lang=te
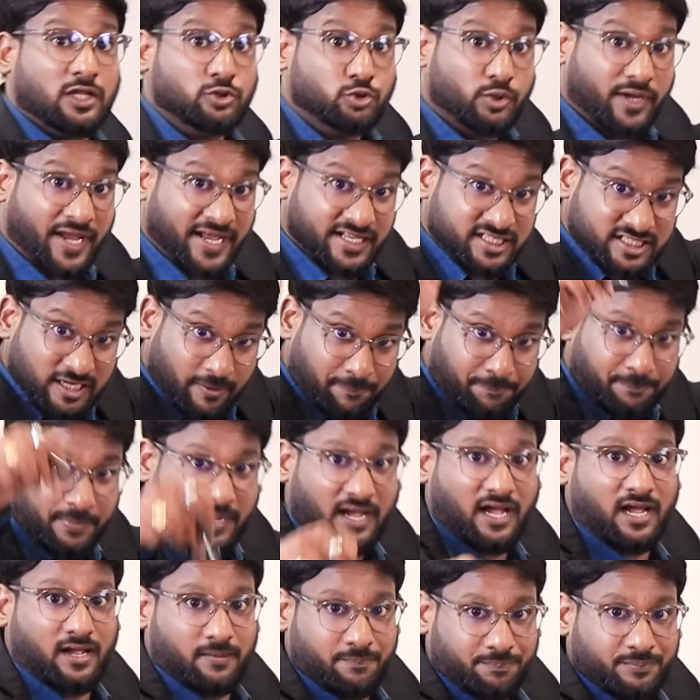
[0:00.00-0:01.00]
అందుకే
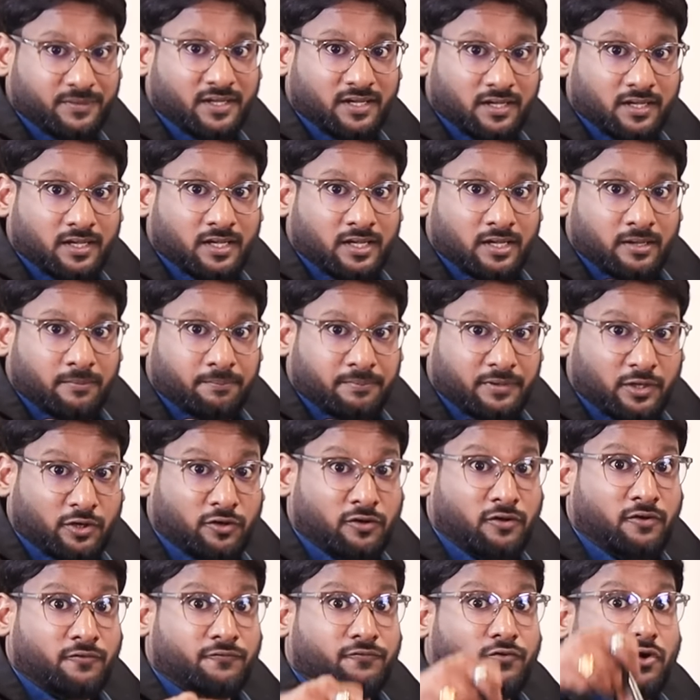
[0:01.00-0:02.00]
చెప్పా
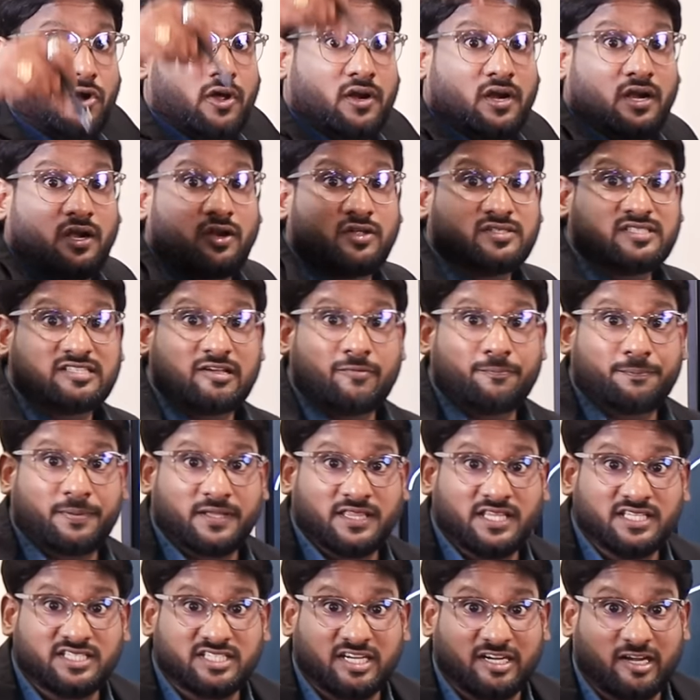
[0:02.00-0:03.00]
మీరు ఫారెన్లో
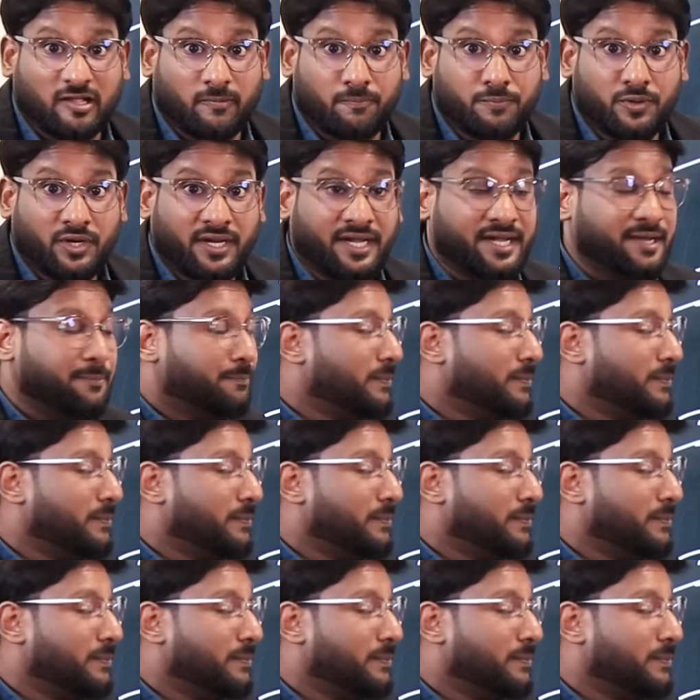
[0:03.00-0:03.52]
సంపాదించే డబ్బుని